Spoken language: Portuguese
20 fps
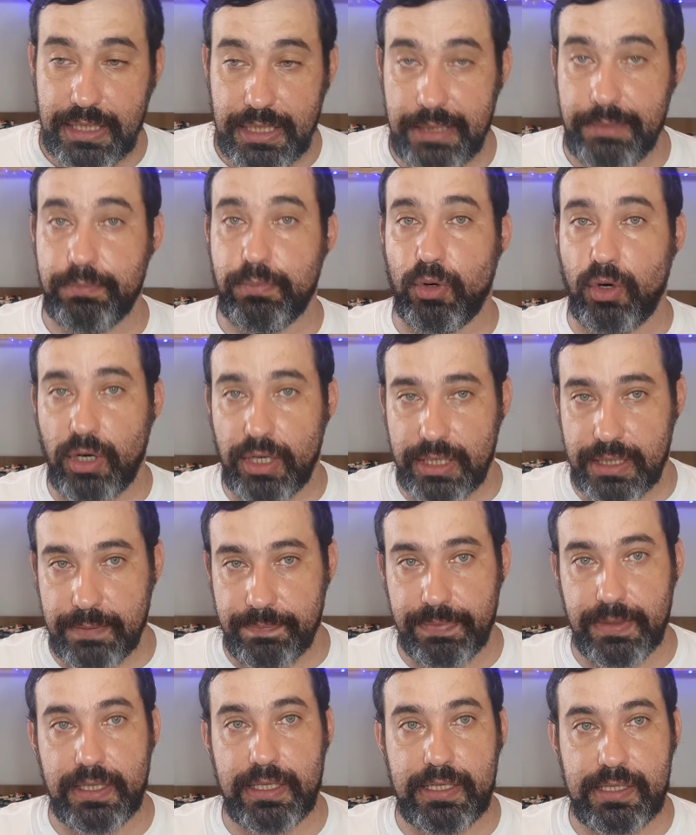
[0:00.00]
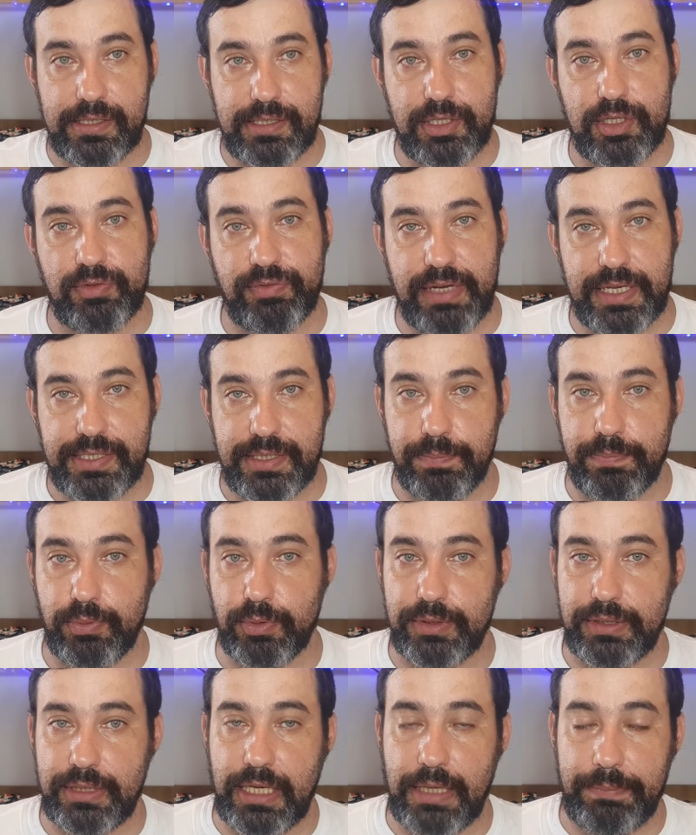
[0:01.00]
Embora, se tivessem
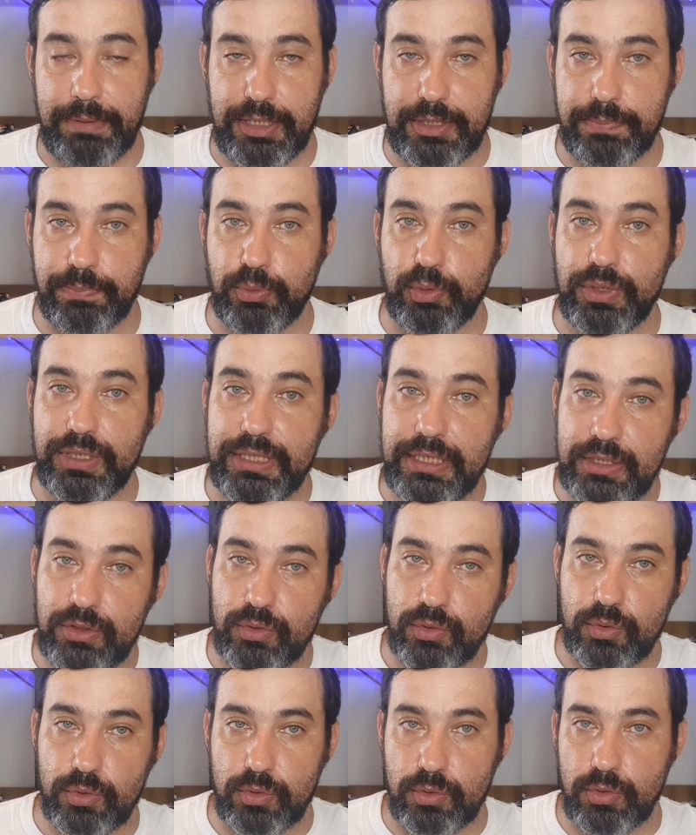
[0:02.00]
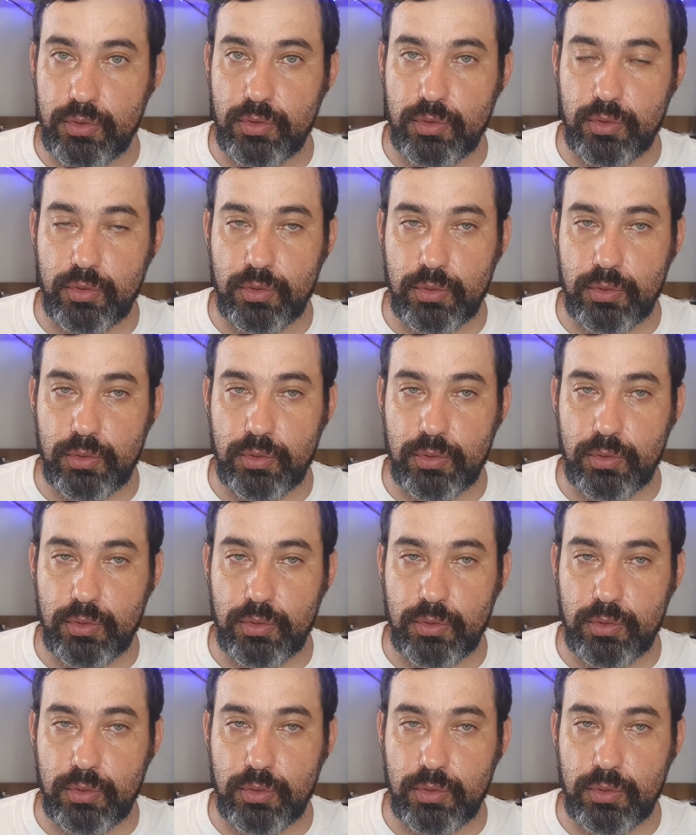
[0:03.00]
de repente punido o,